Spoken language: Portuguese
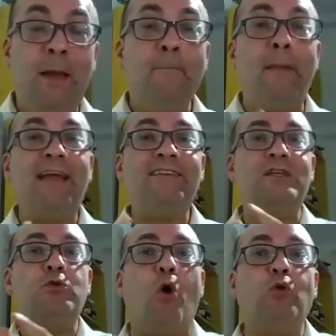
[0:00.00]
Mas
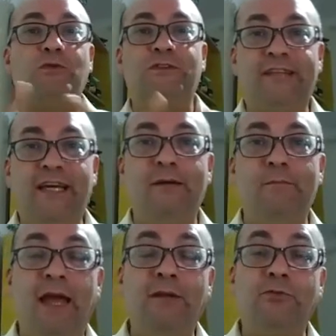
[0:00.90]
em outros
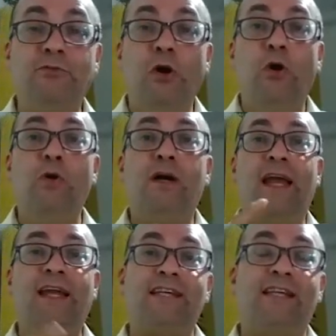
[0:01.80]
segmentos, o
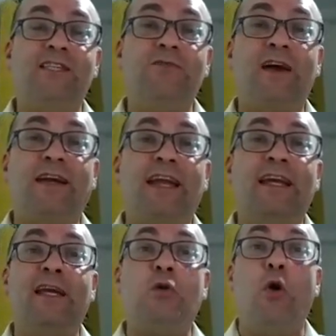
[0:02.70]
cliente ativo é
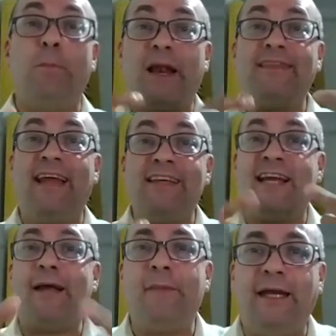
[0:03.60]
aquele que compra até
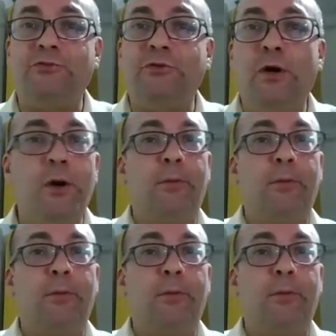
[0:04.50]
diariamente.